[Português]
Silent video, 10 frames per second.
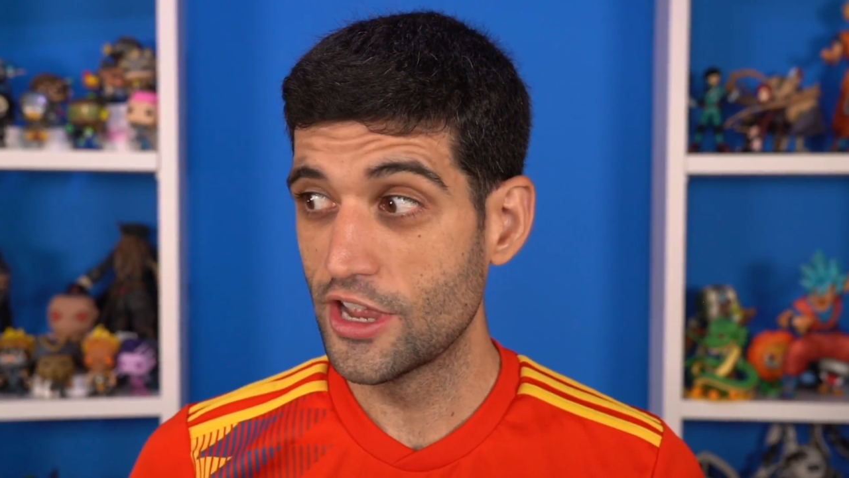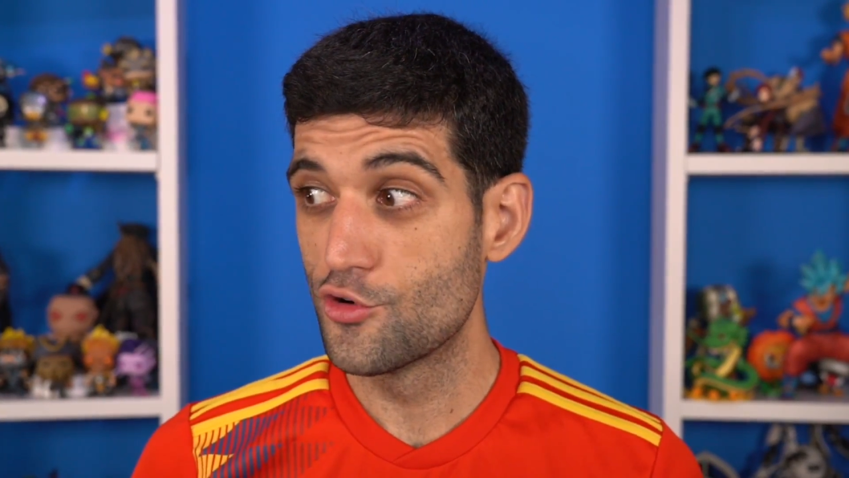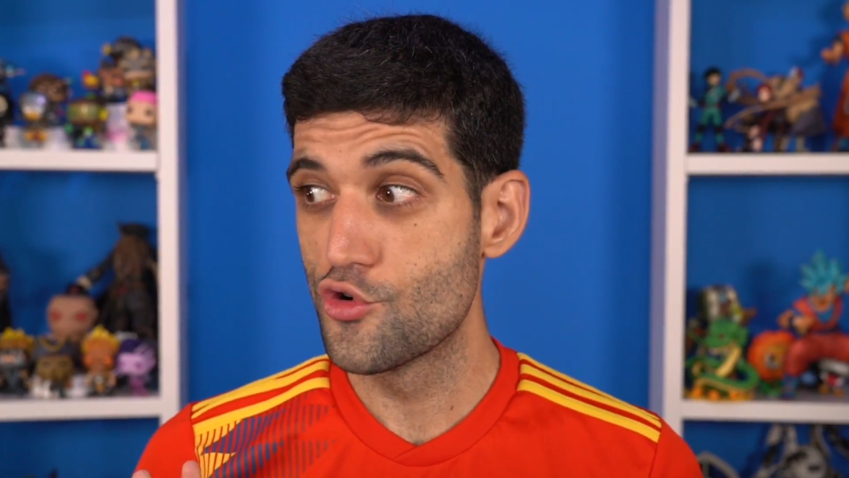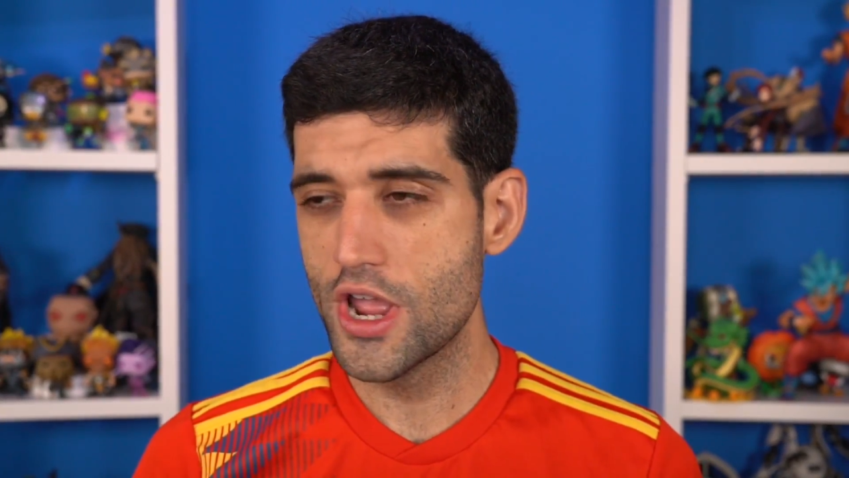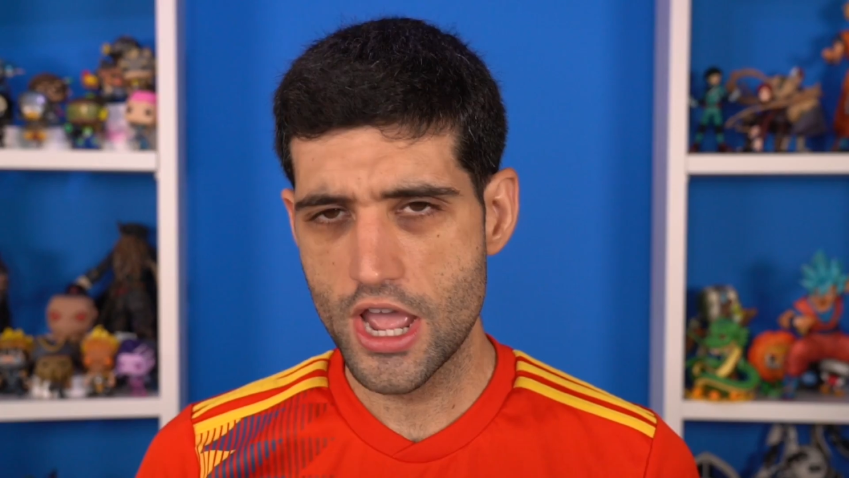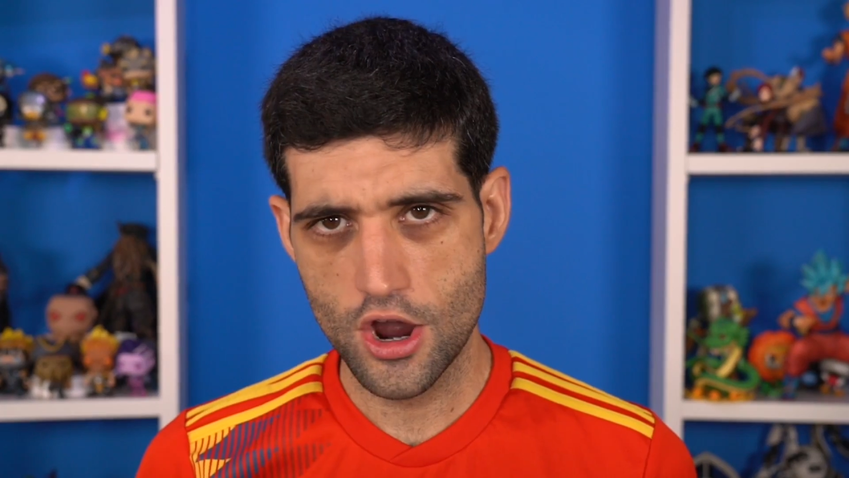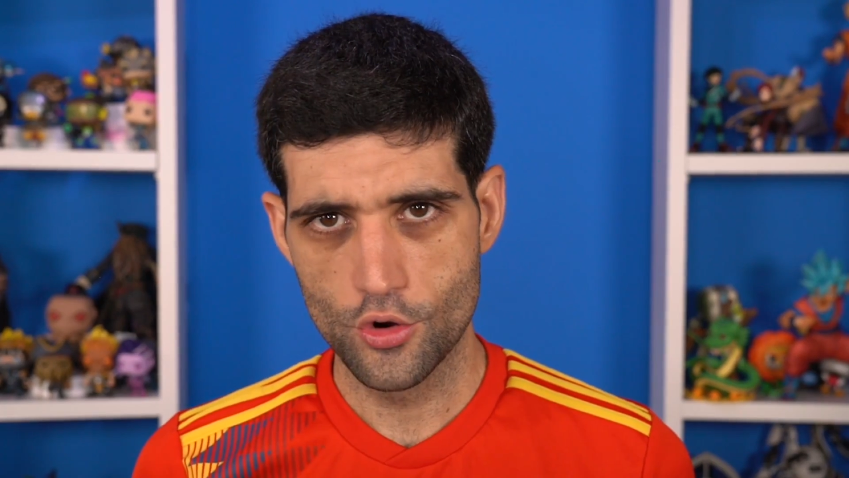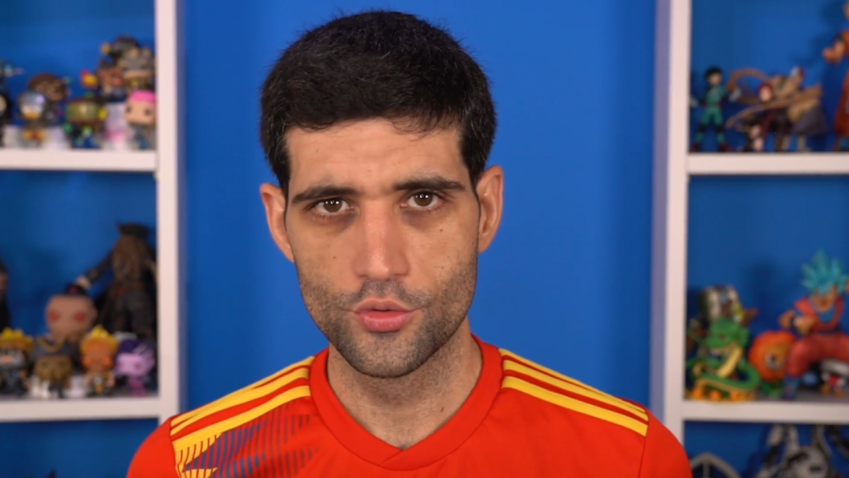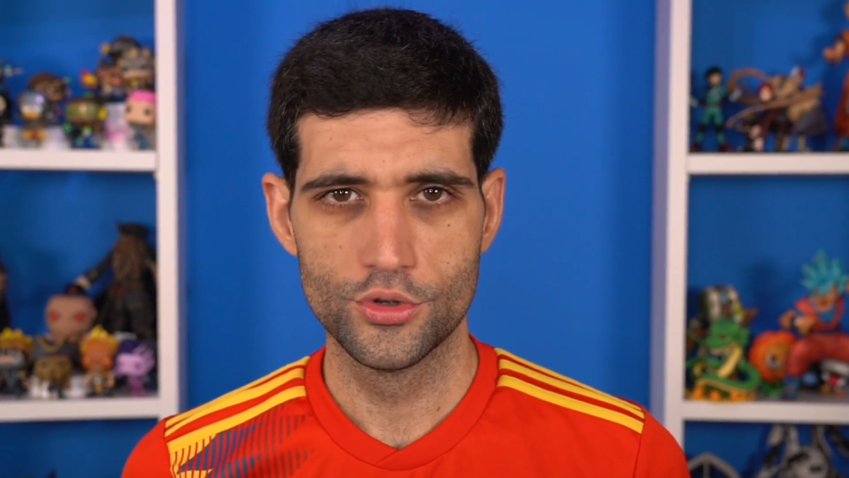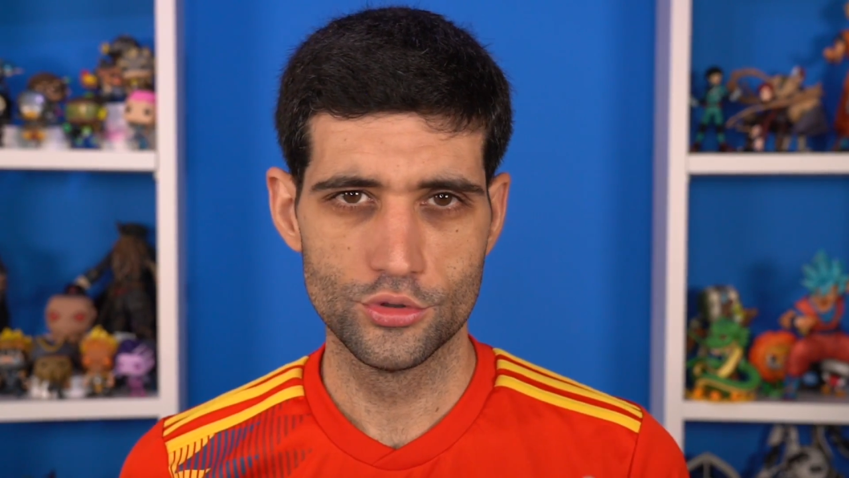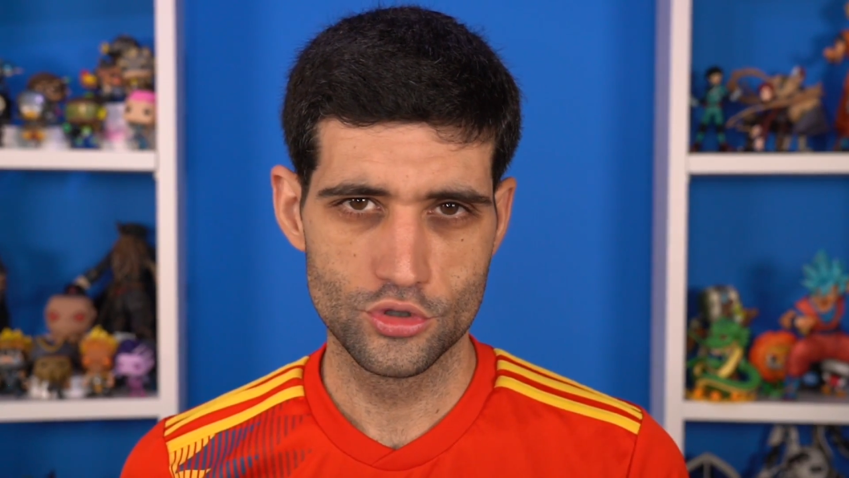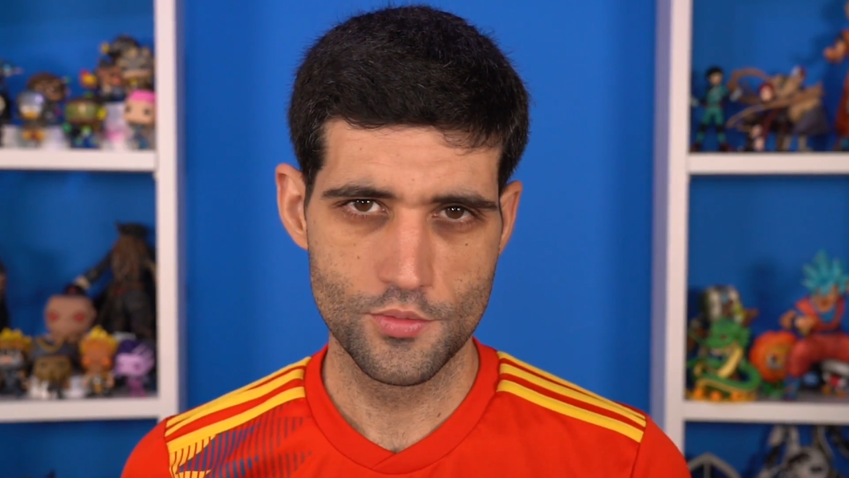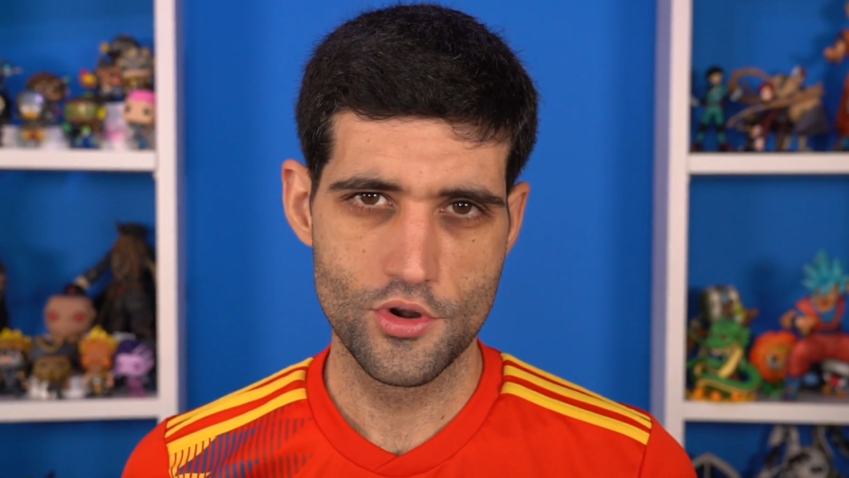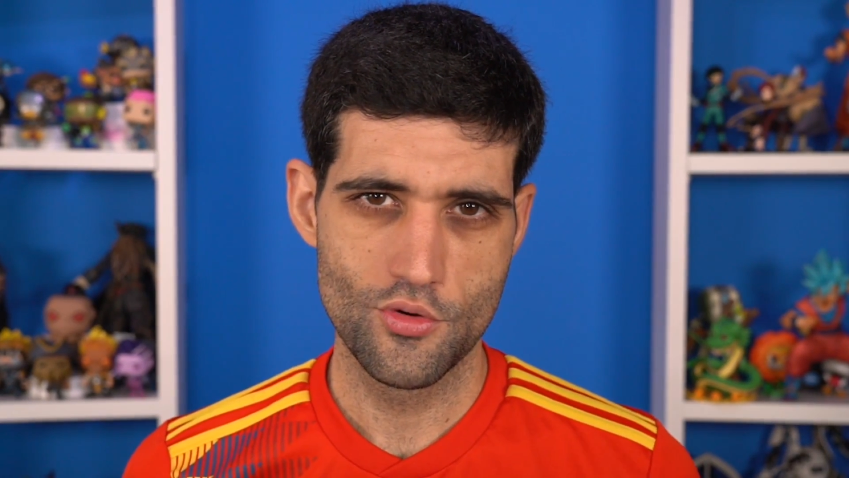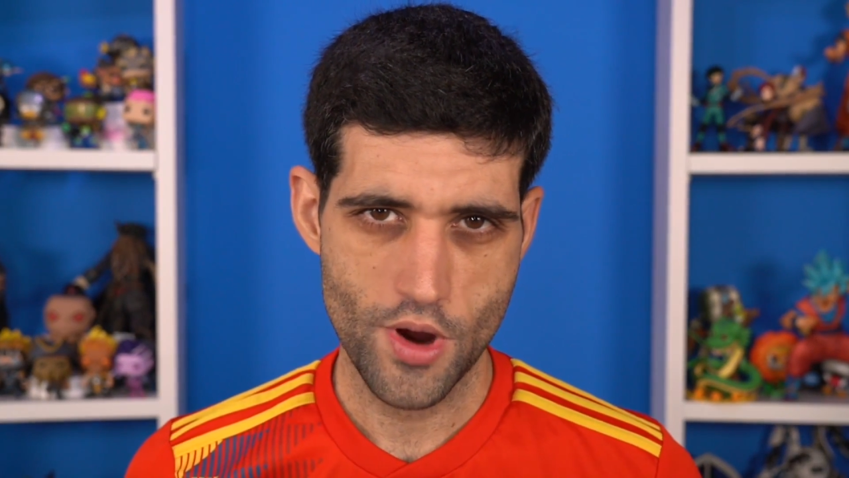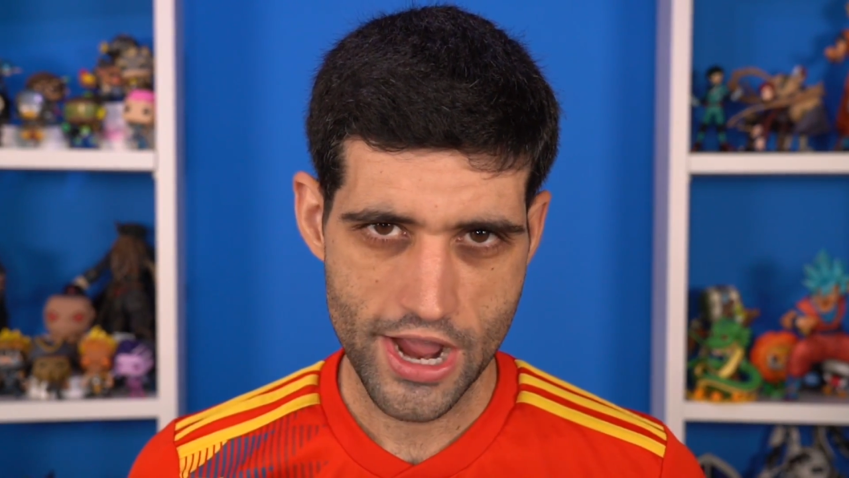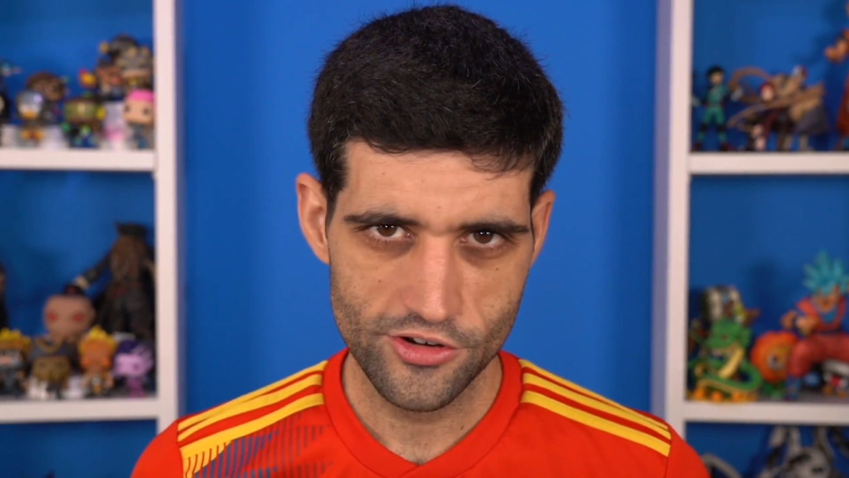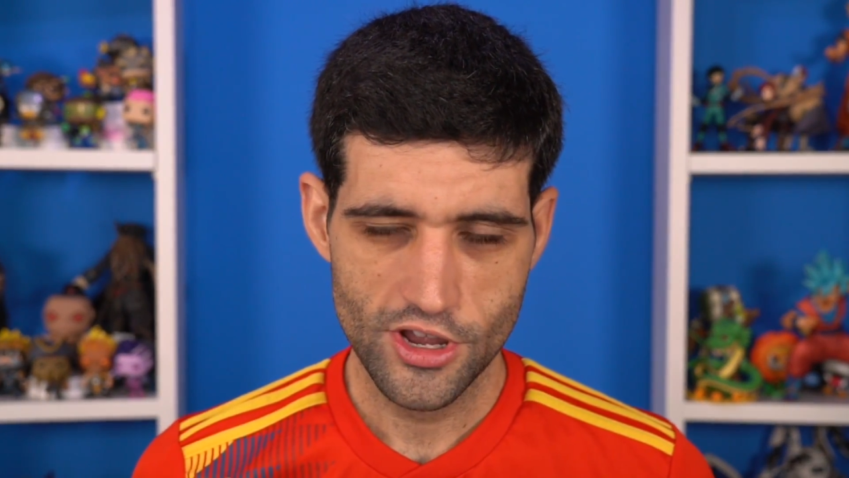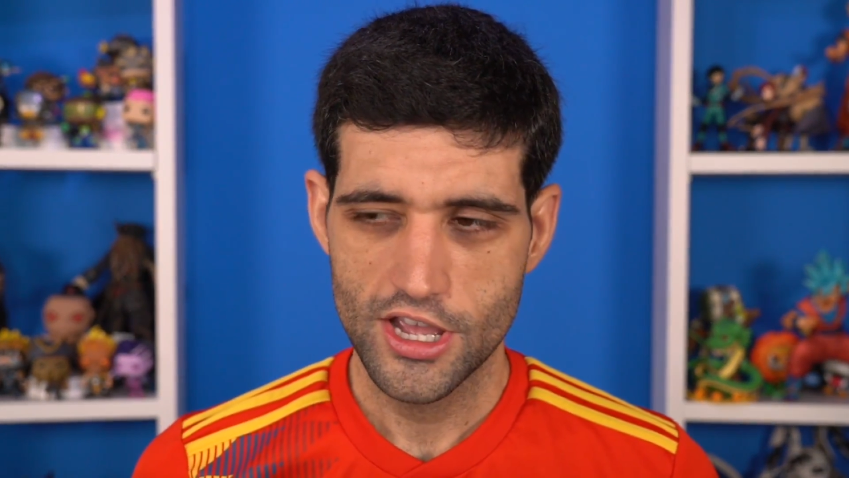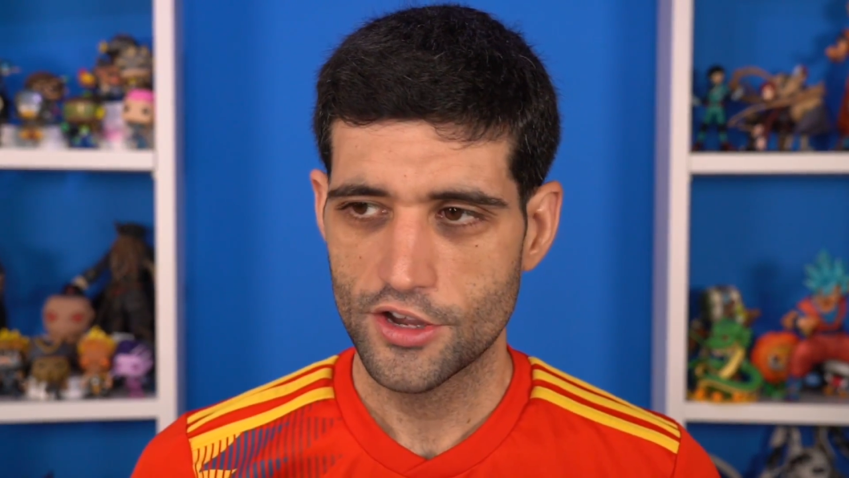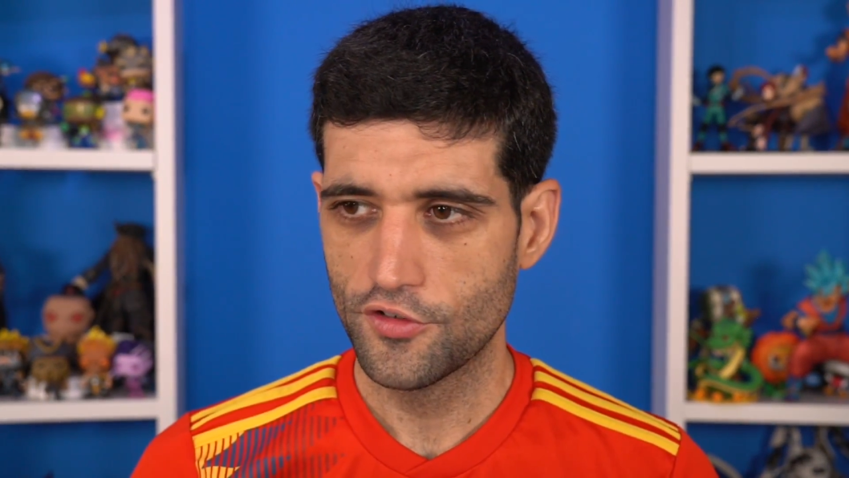The Real YouTube Rewind